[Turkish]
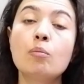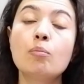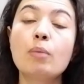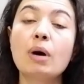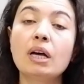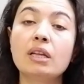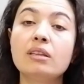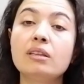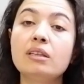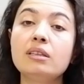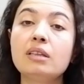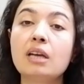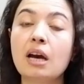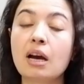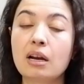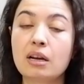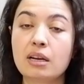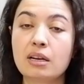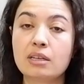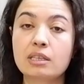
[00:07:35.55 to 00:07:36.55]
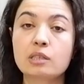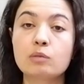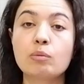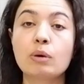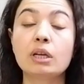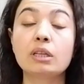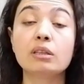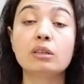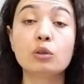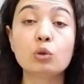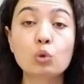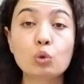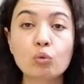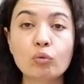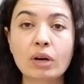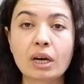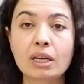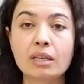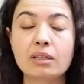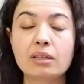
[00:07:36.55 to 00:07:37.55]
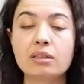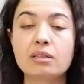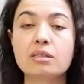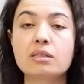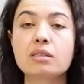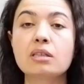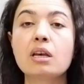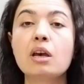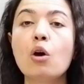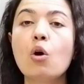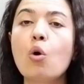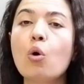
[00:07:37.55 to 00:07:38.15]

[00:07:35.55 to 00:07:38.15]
maddi değerleriniz, maddi güvenliğiniz,